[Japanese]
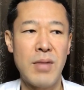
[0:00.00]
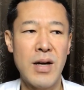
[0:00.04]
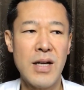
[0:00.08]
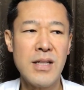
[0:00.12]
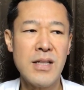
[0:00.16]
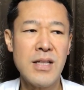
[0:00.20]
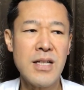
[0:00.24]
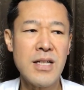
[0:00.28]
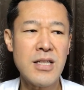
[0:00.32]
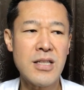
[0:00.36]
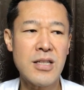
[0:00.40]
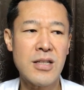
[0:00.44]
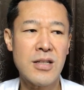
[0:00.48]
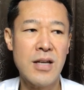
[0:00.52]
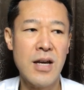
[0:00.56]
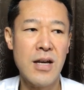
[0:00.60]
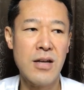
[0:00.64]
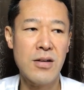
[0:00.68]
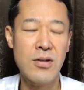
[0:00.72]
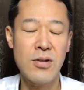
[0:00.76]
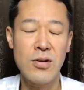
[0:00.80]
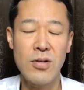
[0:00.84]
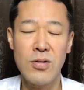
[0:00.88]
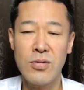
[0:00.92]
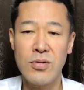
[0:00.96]
結
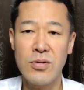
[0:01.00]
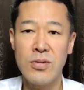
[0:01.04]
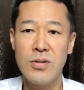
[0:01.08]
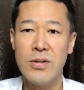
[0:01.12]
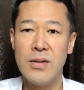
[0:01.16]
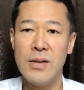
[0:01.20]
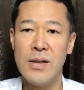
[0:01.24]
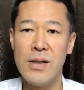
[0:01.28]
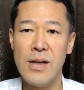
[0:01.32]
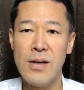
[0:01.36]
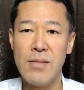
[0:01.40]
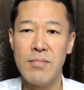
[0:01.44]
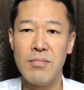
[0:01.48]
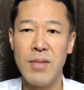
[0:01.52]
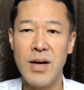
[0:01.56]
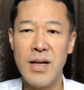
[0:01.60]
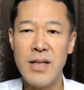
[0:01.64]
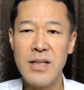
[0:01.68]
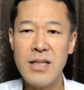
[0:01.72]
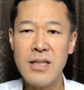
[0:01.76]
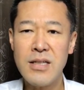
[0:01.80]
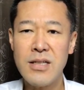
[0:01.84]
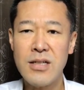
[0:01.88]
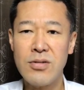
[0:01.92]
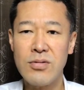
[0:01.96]
局
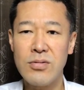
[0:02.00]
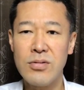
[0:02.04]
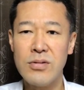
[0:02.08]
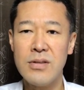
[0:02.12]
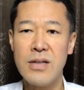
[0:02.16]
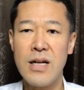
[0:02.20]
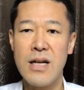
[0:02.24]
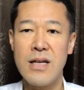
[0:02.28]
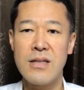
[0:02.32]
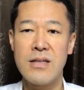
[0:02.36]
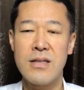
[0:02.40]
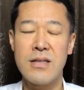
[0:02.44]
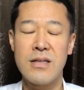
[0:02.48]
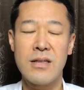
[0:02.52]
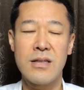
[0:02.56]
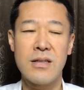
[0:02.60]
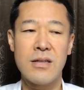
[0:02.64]
毎日訓練